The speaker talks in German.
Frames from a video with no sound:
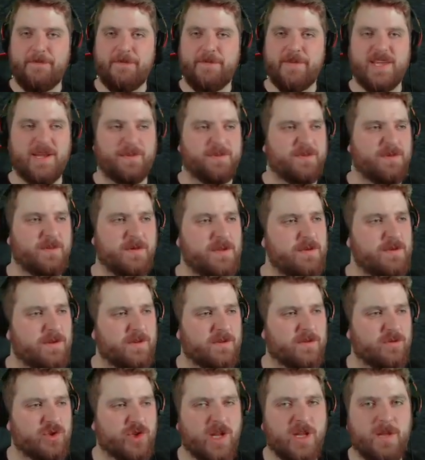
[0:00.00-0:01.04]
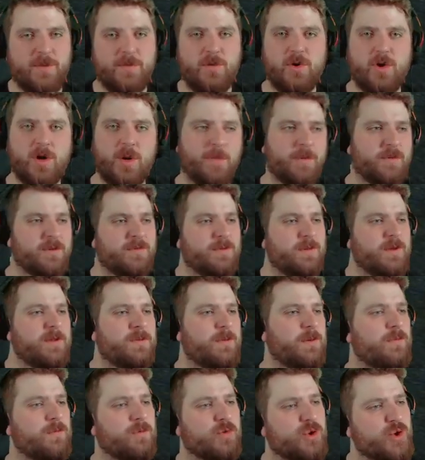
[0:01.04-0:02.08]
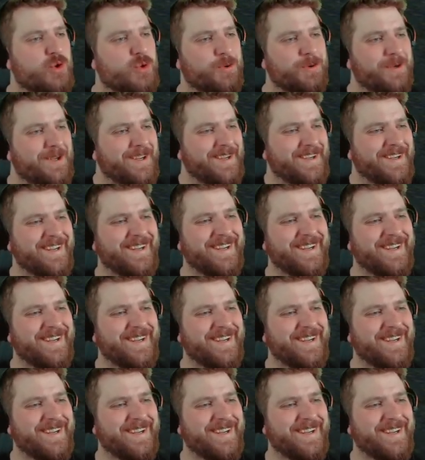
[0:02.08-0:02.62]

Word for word: Ich habe zwar nie was zustande bekommen, aber es, es war wunderschön.